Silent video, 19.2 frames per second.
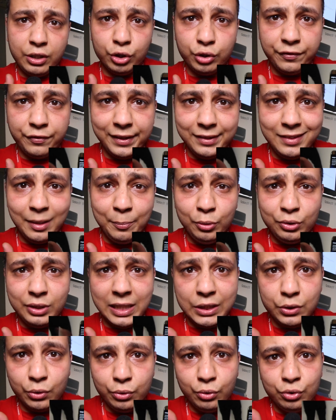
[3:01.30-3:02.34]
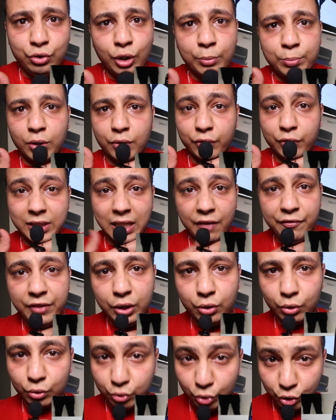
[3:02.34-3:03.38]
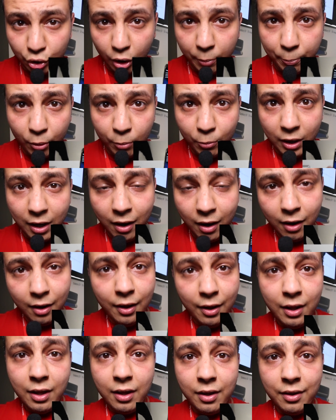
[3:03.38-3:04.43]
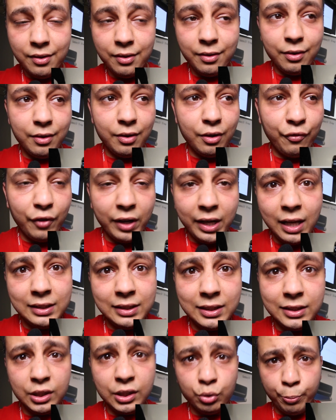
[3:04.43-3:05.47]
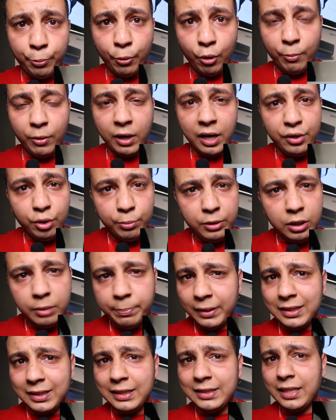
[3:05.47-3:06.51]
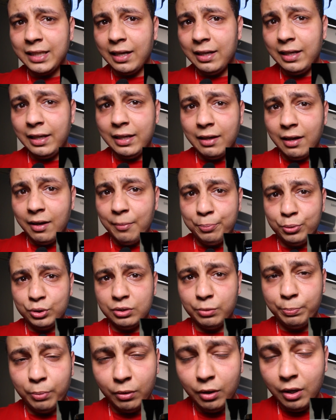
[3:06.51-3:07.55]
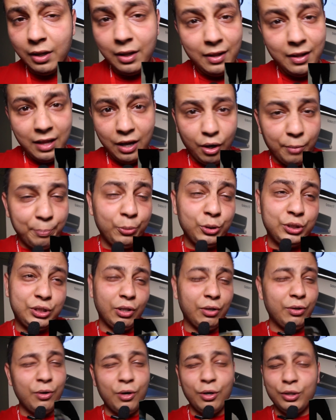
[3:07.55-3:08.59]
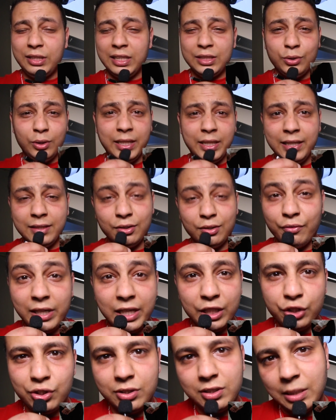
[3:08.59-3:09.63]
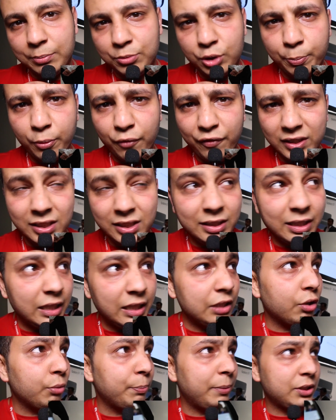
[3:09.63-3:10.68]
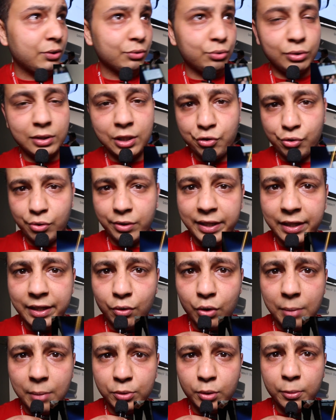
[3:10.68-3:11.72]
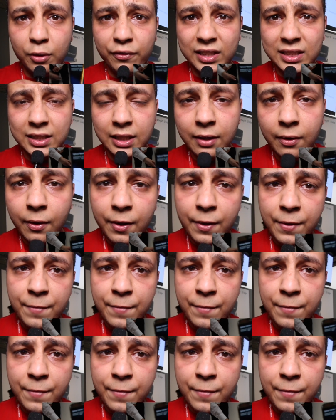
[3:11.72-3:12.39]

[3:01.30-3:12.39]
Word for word: que je viens de débuter sur YouTube, donc votre avis compte toujours pour moi. voilà, c'était tout pour moi. N'oubliez pas de laisser un, un, pouce, pouce en haut. Désolé, donc voilà, je suis un petit peu fatigué en passant toute la journée au MWC.